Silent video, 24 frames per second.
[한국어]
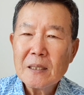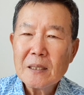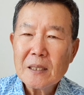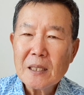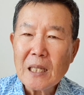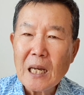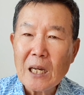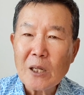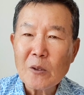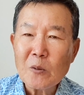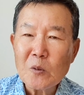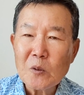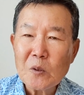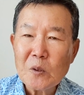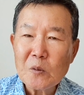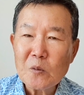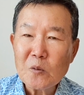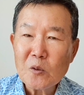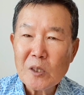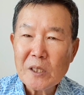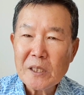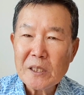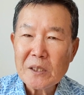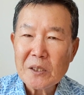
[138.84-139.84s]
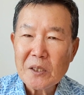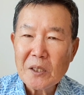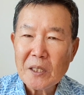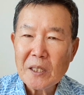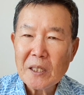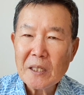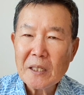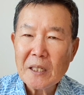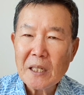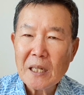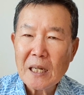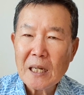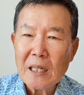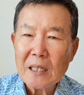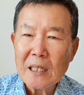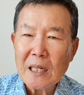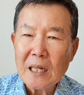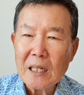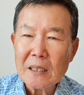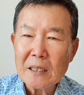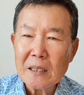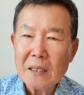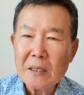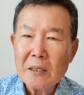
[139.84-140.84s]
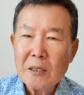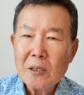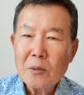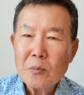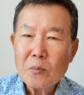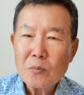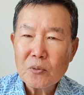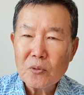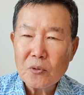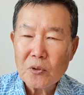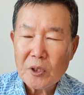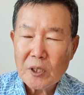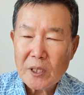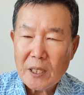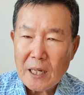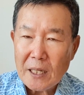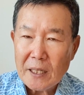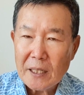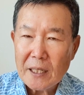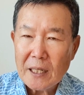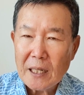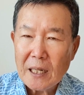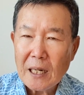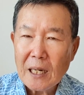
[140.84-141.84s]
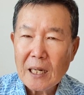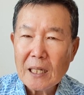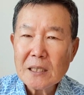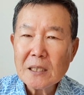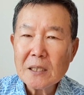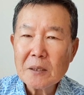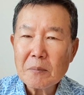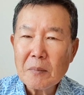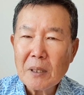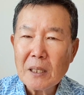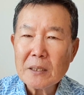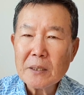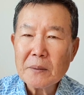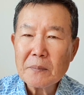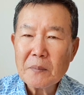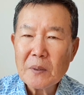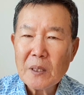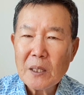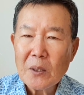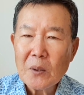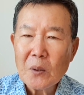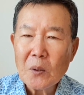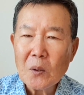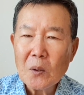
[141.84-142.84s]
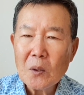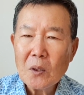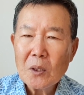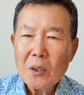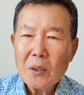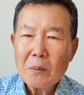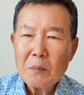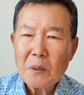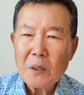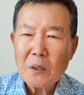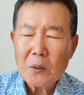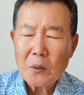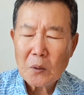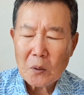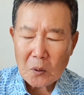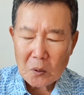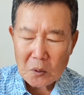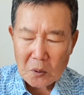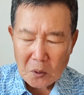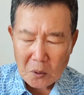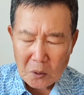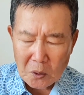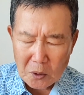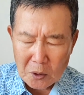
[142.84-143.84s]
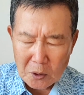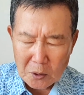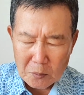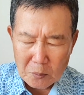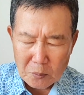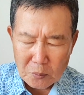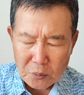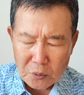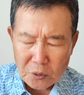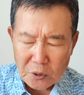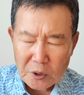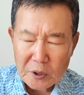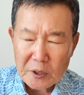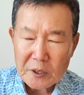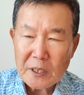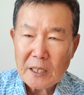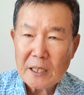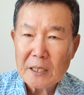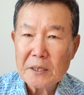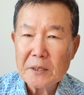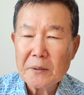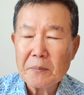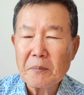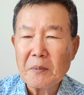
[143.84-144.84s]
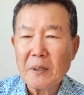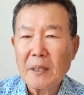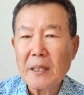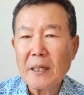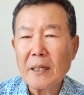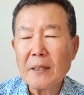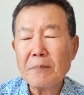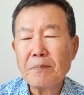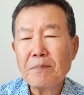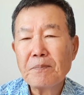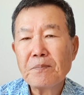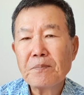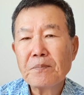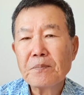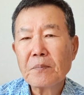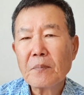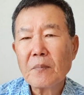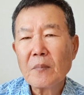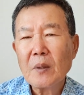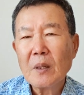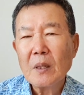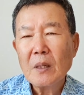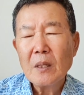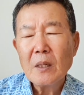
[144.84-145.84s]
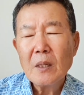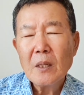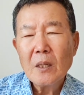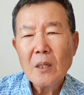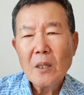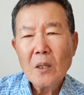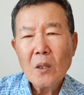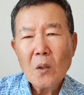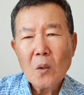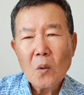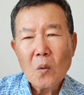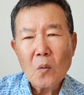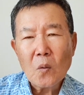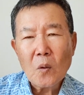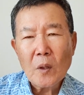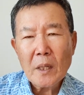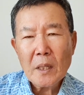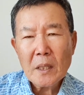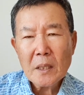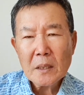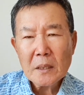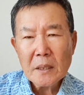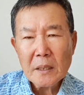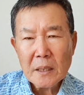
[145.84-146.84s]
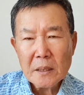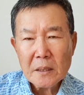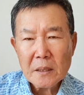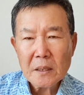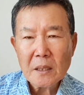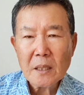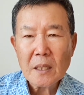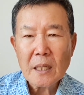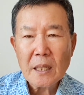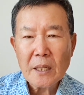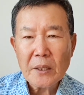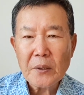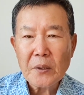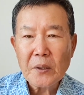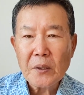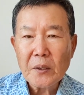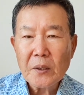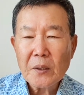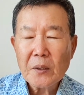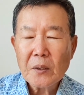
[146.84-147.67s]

닭이 어, 그 울기 전에 내가 나를 부인하리라 하신 말씀대로 베드로도 부인을 했습니다. 왜 그랬을까요?